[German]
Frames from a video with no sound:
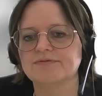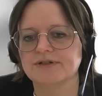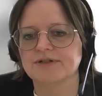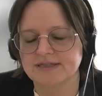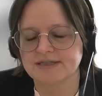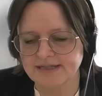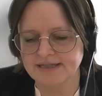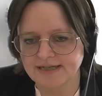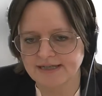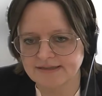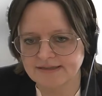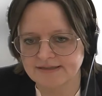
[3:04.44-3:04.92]

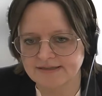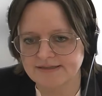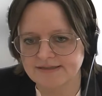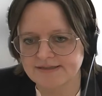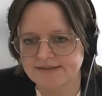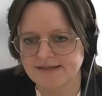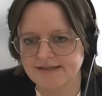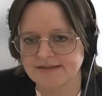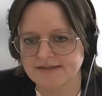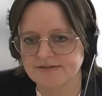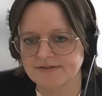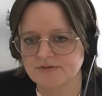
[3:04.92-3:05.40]
verträglich
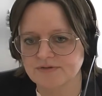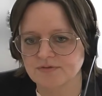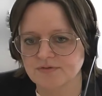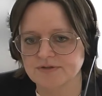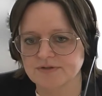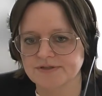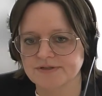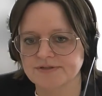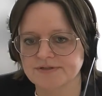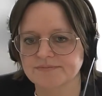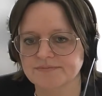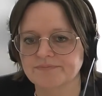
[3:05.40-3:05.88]
sein
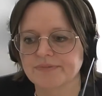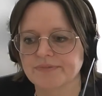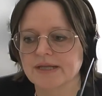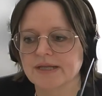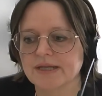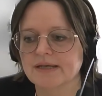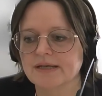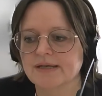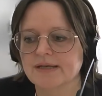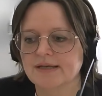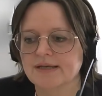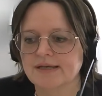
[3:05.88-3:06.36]
sollte.
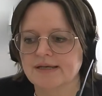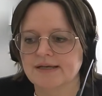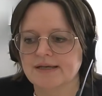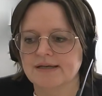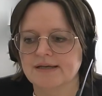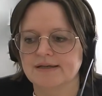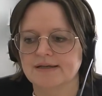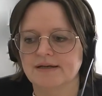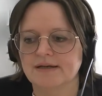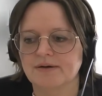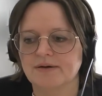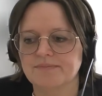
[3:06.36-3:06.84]

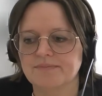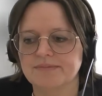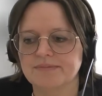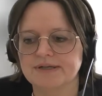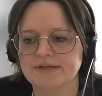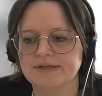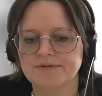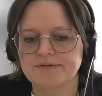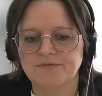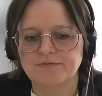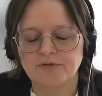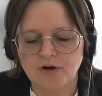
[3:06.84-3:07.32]
Ähm,
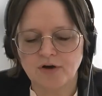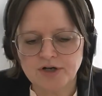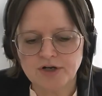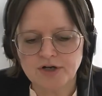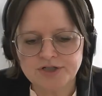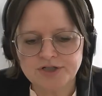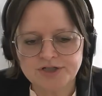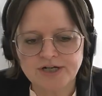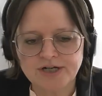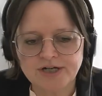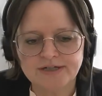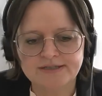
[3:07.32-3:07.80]

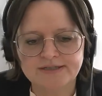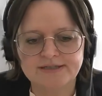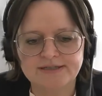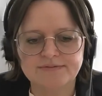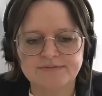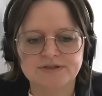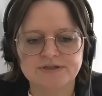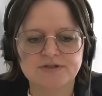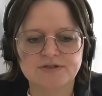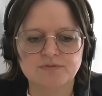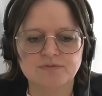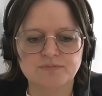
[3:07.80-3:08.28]
Forscher,
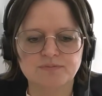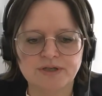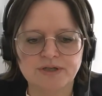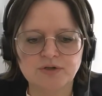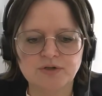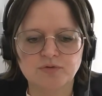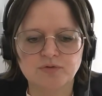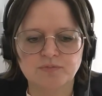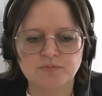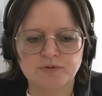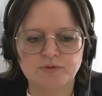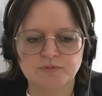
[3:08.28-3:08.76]
die zu
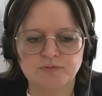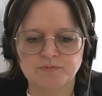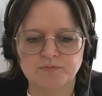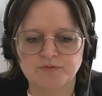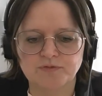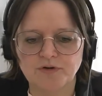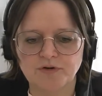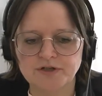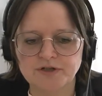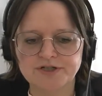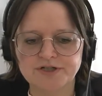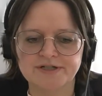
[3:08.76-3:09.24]
Mikrobiom
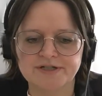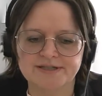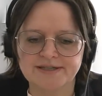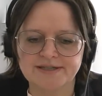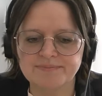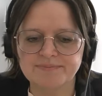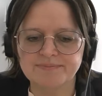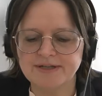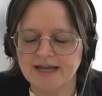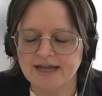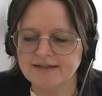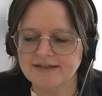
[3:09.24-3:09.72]
forschen, es
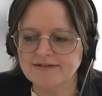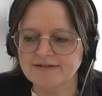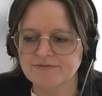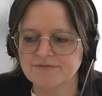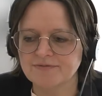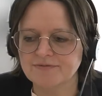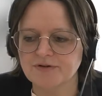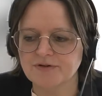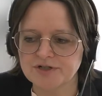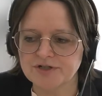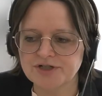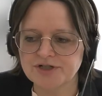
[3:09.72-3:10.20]
gibt eine
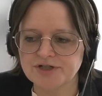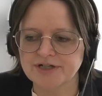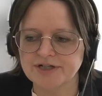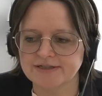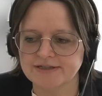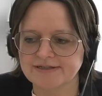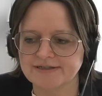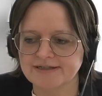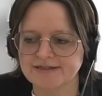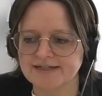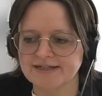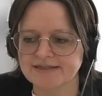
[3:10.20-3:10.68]

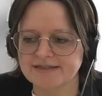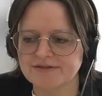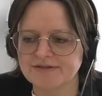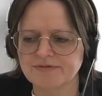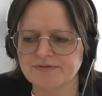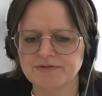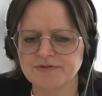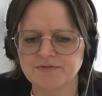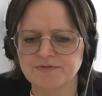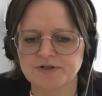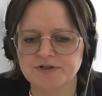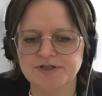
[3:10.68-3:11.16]
Forscherin, die ganz
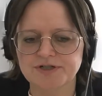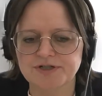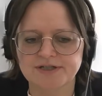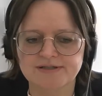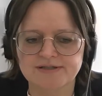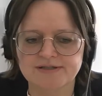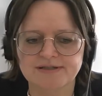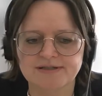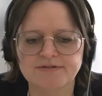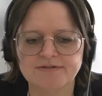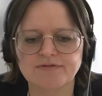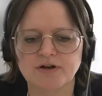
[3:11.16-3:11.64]
viel forscht,
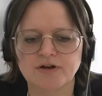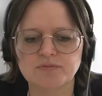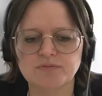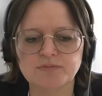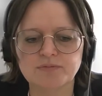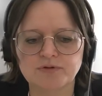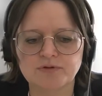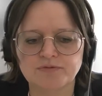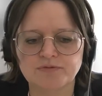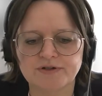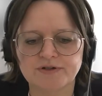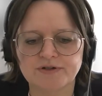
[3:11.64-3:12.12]
das ist die Frau
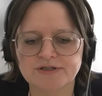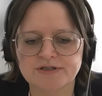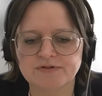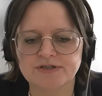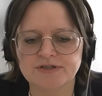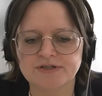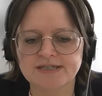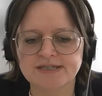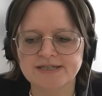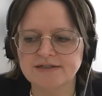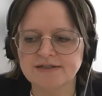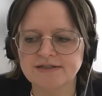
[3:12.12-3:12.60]

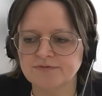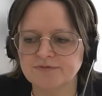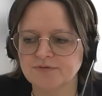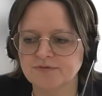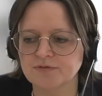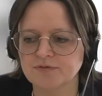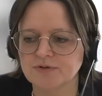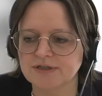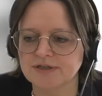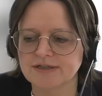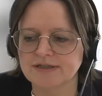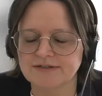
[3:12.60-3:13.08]
Professor
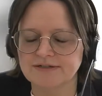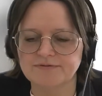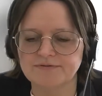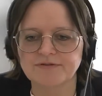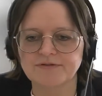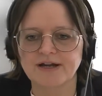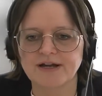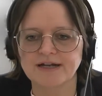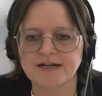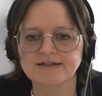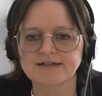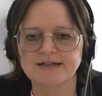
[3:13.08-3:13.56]
Zittvogel in
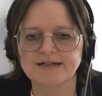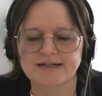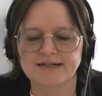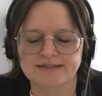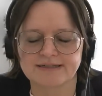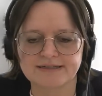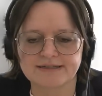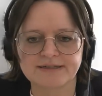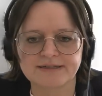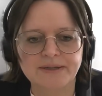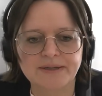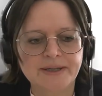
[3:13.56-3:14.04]

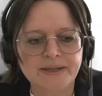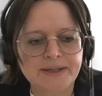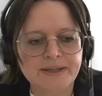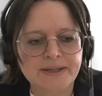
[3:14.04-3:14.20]
Frankreich